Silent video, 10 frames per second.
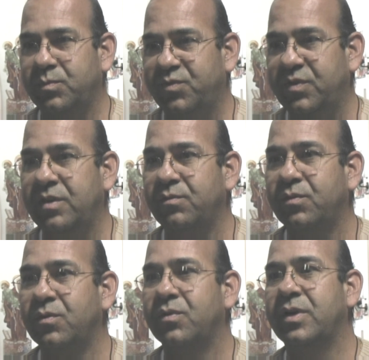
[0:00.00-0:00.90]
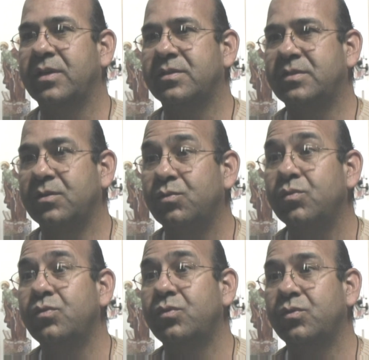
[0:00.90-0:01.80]
vivo
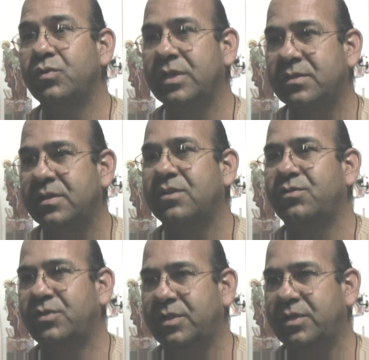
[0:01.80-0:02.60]
segundo o desejo de